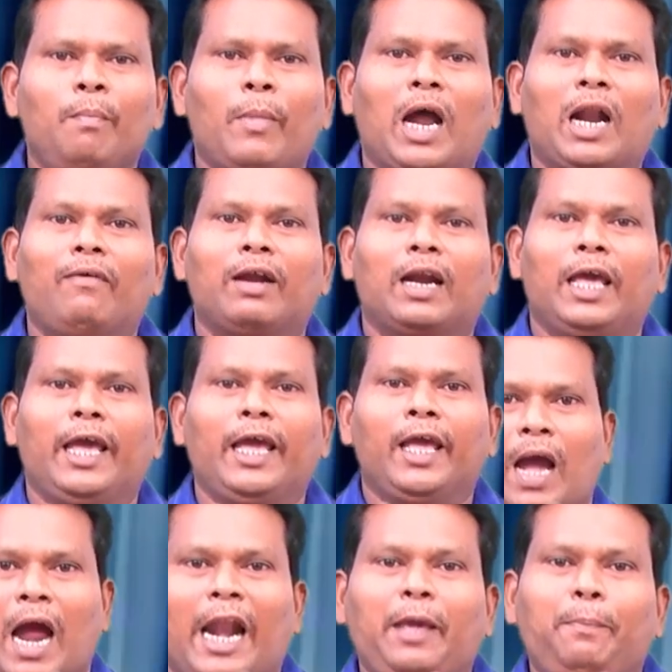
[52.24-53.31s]
மாணவர்களே
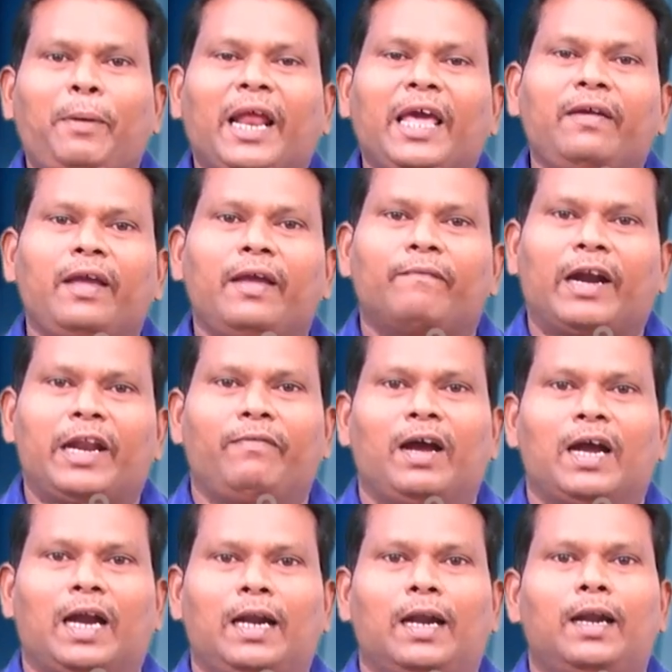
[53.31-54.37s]
அடிப்படை
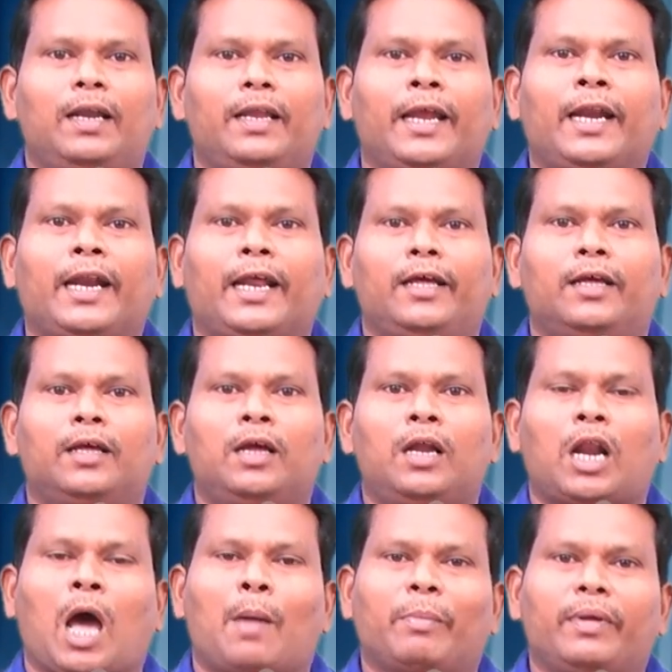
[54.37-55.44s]
வடிவங்கள் என்று
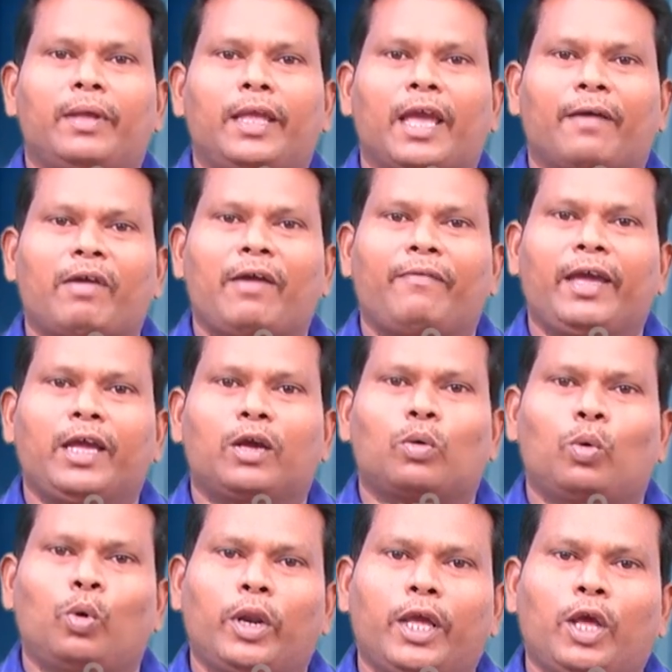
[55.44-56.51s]
நாம் எவையவை
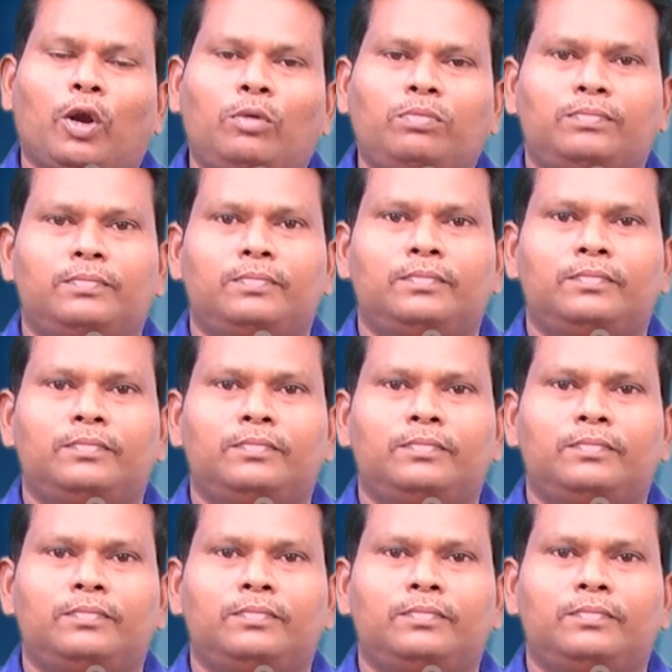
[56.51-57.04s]
கூறுகிறோம்